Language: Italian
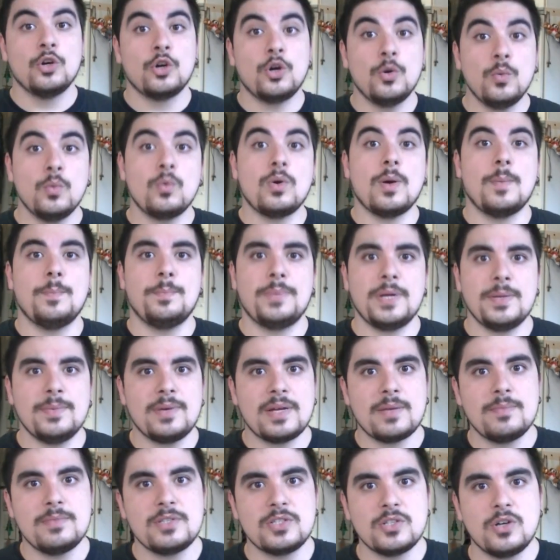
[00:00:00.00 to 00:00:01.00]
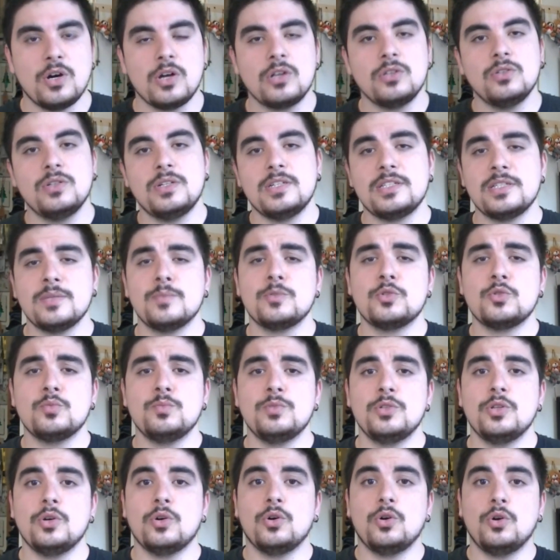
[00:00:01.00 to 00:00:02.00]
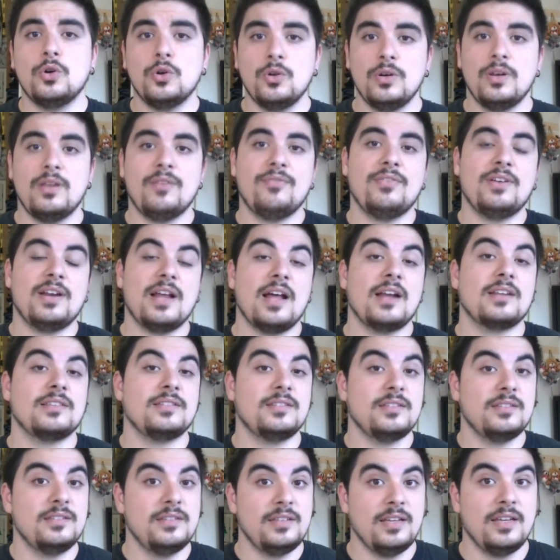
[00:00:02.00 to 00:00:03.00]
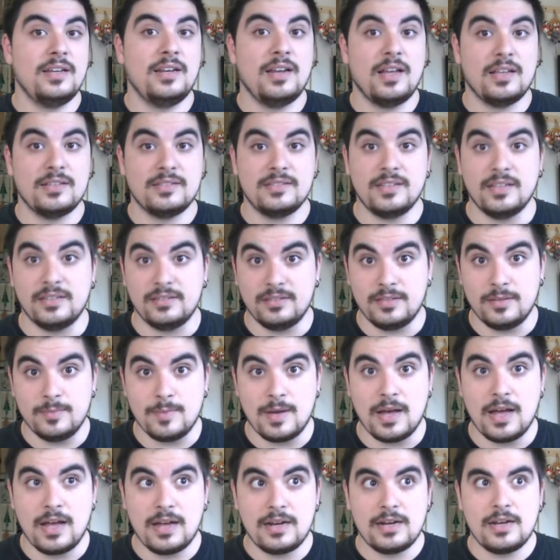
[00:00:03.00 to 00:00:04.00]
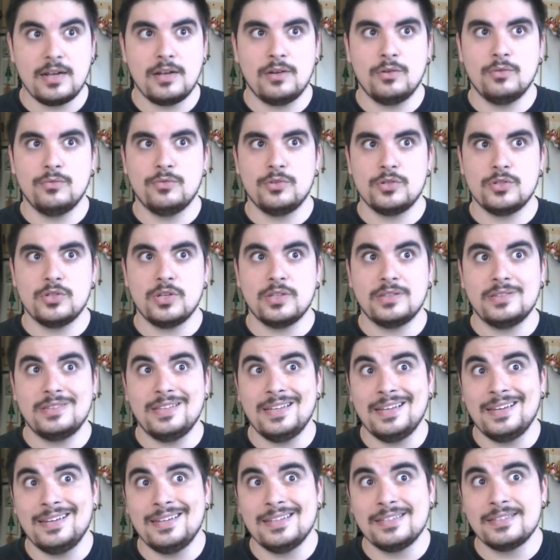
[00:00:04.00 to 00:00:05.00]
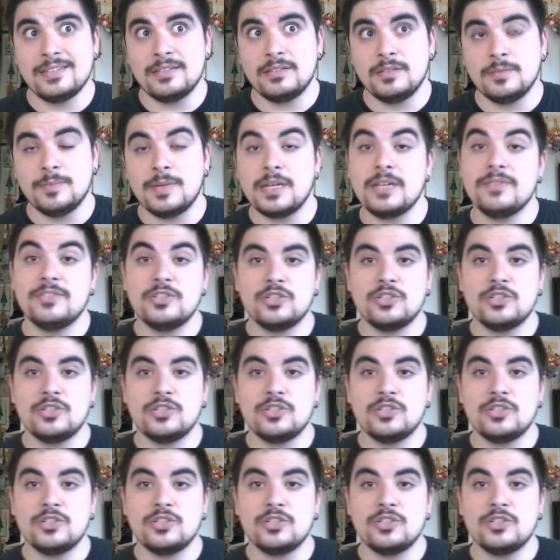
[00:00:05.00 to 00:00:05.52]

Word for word: Comunque, prima che mi scordo, iniziamo subito con le fan art della settimana Ovvero sia delle settimane,